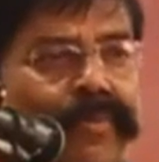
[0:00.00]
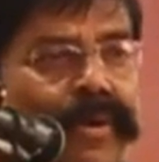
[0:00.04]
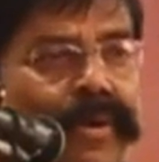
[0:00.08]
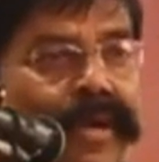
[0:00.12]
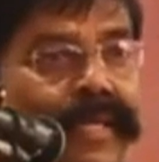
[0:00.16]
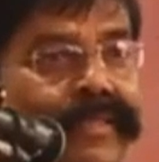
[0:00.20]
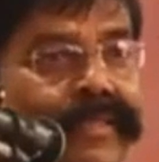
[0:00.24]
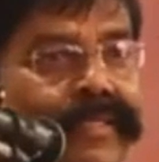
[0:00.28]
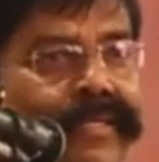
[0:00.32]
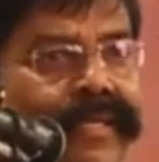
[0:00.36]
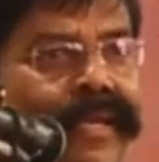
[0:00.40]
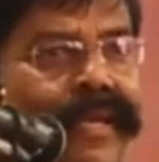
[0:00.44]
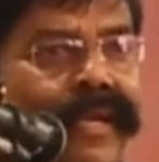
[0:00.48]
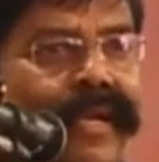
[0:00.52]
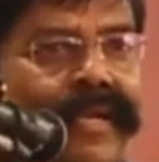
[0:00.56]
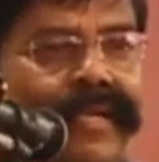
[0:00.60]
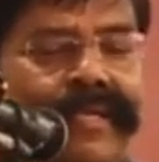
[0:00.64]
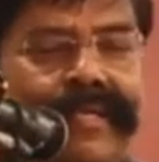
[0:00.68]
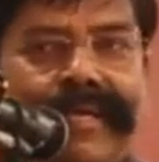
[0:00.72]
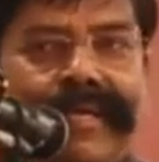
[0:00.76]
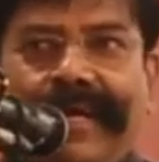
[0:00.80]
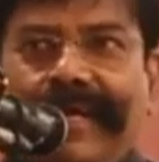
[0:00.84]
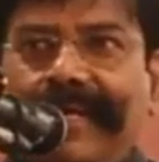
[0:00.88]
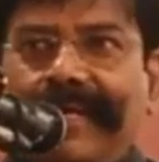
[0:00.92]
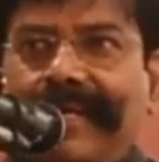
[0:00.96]
பயந்துட்டேன்
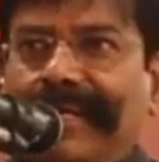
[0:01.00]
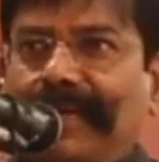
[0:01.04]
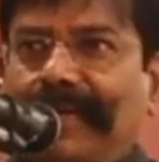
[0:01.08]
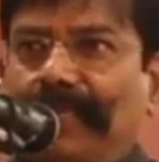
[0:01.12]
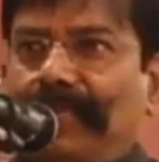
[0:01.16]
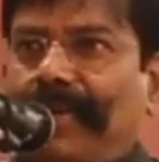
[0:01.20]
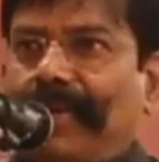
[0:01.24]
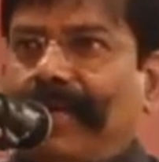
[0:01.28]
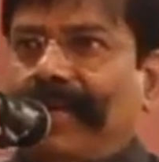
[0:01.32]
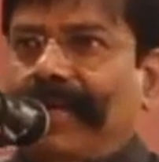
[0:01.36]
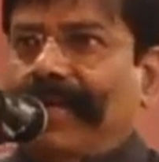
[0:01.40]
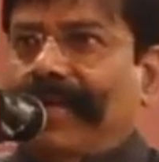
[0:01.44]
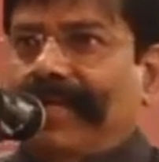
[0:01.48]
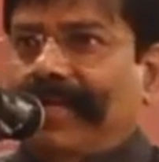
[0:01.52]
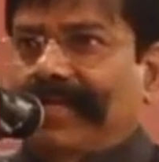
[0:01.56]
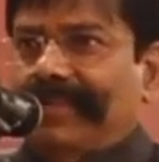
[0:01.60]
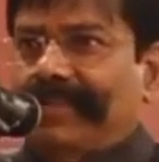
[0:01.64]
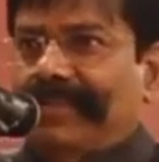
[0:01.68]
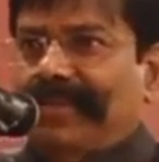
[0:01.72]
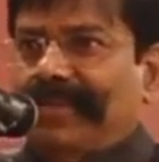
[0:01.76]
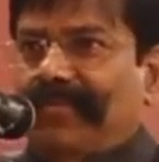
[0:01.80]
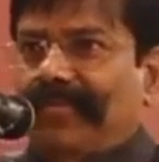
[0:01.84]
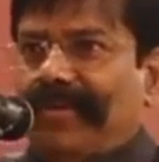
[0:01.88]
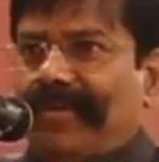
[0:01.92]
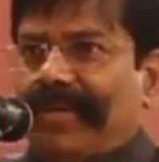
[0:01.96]
நான் டார்கெட்டை பாருனார்
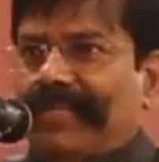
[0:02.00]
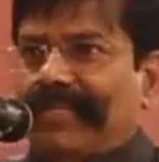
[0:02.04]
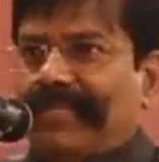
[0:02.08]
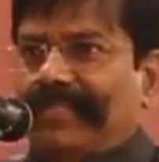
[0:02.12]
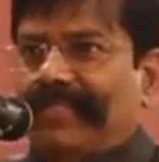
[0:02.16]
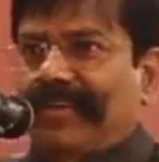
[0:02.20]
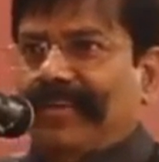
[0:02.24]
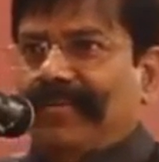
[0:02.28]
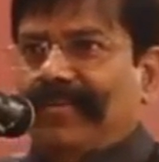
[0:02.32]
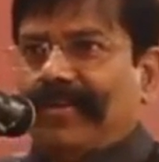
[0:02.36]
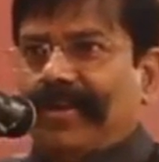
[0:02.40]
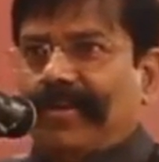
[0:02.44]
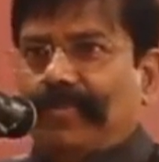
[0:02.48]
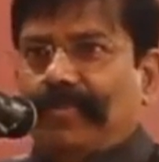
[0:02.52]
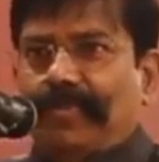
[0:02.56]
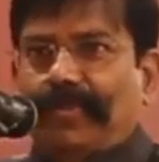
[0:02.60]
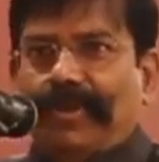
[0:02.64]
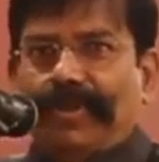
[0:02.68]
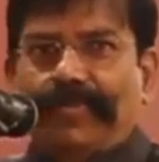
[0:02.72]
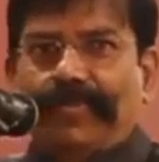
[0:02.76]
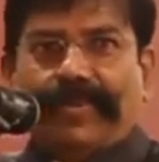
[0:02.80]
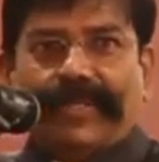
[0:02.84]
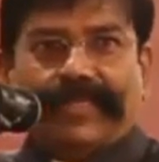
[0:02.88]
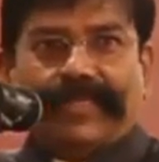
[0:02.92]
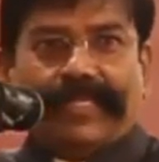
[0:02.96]
திரு வாழ்ற தேவாரம்
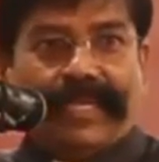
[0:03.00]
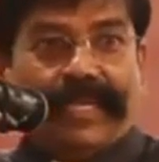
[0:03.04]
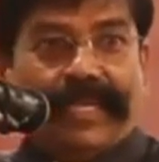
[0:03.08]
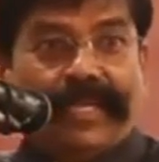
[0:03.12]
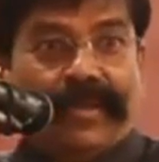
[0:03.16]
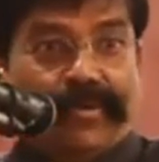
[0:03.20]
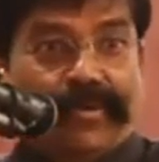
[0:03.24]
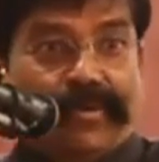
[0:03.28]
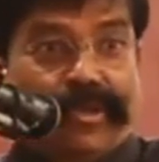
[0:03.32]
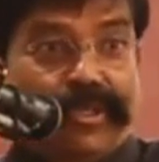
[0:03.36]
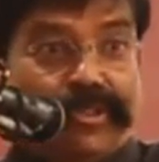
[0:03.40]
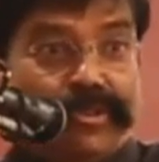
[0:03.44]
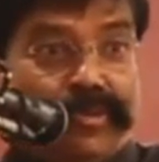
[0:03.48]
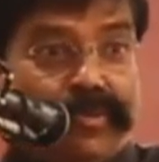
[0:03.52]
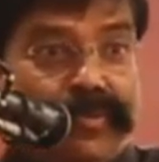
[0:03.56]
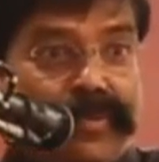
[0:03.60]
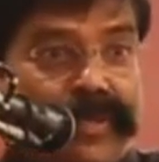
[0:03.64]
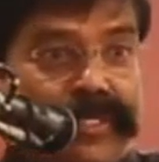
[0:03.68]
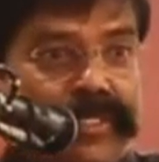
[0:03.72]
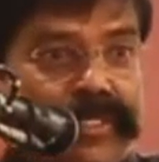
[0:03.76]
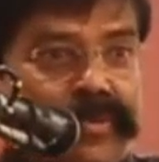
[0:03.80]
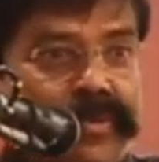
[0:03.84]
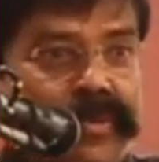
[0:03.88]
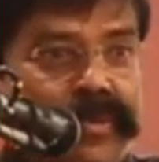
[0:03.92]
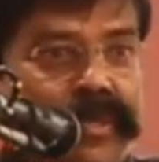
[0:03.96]
போய் பார்த்தா என்னுடைய
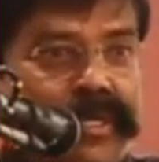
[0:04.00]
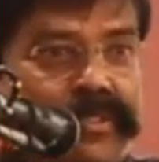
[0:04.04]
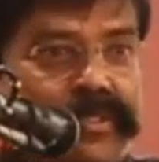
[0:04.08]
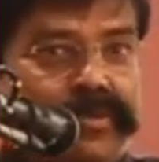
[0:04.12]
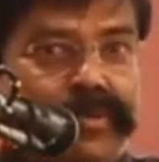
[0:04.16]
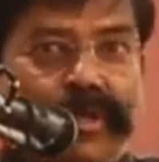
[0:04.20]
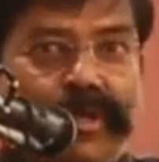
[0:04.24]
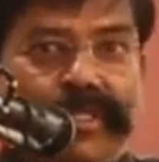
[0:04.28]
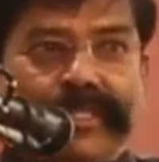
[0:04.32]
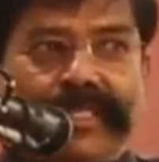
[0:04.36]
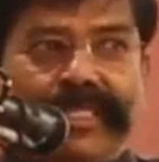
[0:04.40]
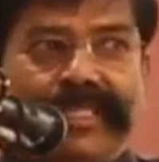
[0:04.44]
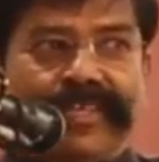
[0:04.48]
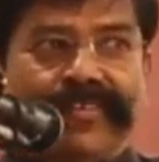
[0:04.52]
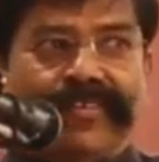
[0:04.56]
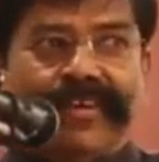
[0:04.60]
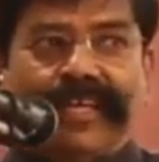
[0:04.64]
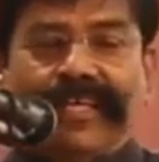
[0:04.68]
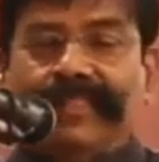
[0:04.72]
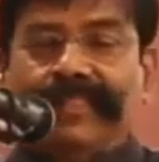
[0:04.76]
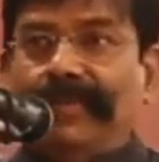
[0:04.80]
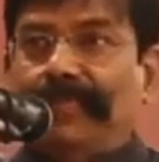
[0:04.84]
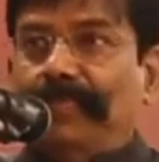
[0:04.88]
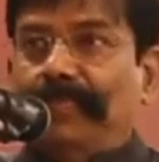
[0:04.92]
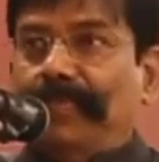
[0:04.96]
துப்பாக்கி குண்டுகள் துளைத்ததை
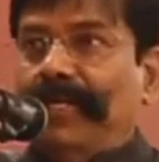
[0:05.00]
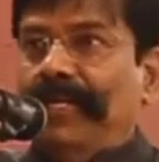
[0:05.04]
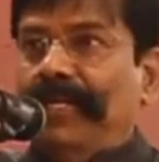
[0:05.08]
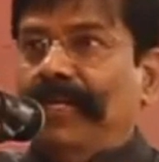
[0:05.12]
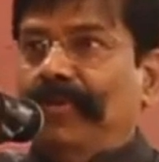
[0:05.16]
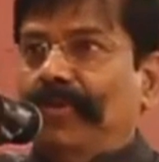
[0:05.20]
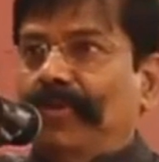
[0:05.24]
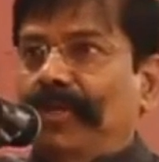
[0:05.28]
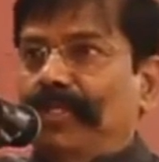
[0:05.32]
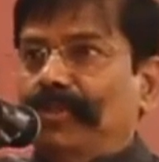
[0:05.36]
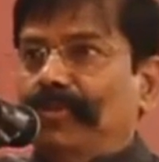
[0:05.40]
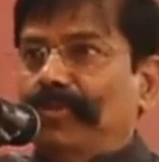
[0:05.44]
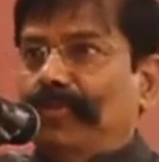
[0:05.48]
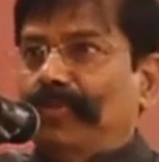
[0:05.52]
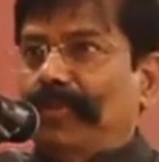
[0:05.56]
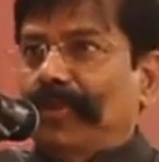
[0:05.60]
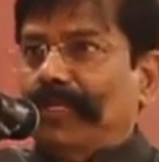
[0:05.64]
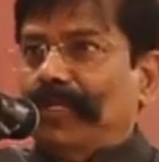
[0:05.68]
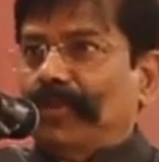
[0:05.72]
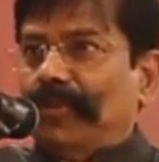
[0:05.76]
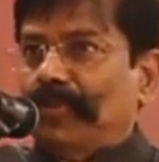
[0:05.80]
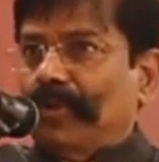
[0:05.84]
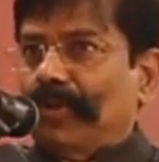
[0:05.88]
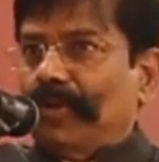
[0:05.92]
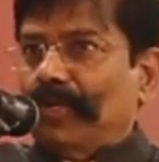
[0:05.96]
விட அந்த பெண்ணினுடைய
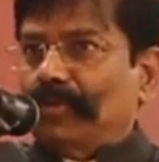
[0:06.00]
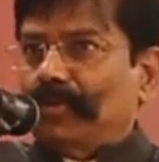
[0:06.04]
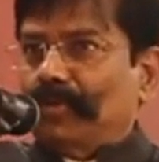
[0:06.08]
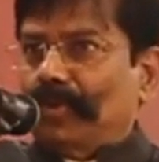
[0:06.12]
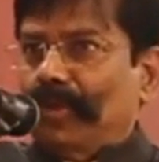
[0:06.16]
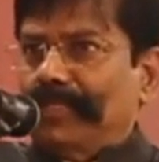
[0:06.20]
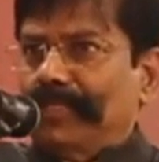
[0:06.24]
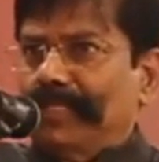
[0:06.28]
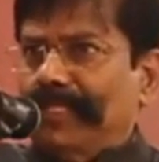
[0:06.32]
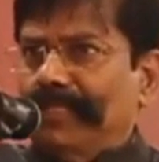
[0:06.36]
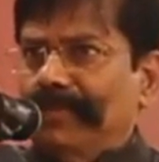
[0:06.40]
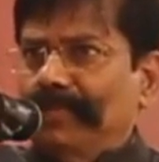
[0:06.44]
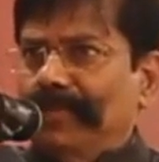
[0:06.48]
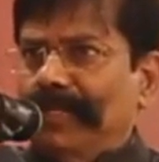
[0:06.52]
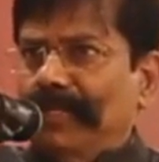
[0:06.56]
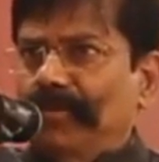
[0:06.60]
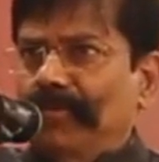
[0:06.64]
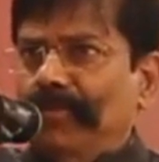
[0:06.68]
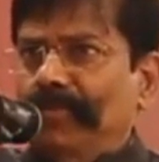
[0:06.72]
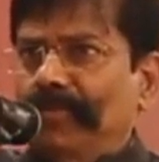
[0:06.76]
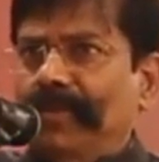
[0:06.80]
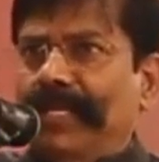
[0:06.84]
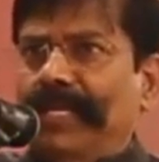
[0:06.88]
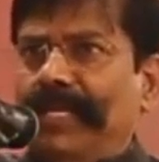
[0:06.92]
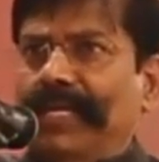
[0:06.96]
துப்பாக்கி குண்டுகள் துளைத்தது
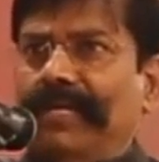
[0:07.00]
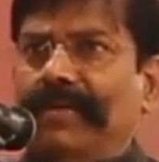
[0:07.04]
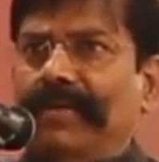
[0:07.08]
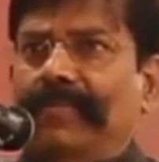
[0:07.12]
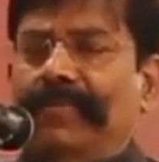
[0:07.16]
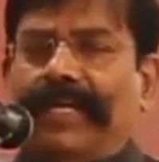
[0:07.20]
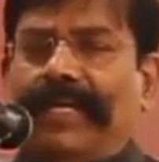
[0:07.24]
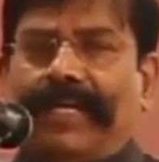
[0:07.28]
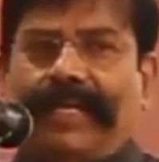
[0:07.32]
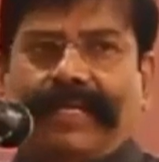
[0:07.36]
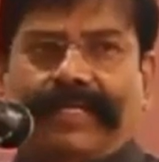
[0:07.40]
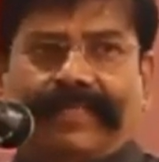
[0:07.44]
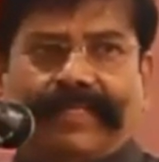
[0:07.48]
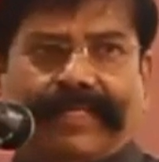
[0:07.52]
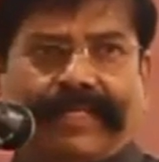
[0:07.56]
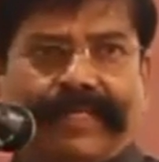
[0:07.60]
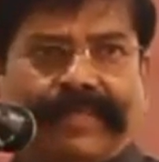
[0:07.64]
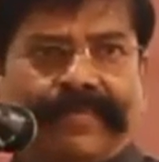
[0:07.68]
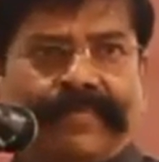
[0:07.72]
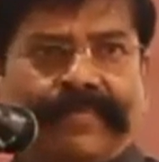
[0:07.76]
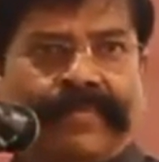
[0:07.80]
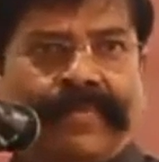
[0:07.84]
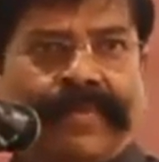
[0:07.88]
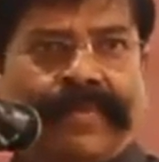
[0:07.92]
மிகவும் நெருக்கமாக இருந்தது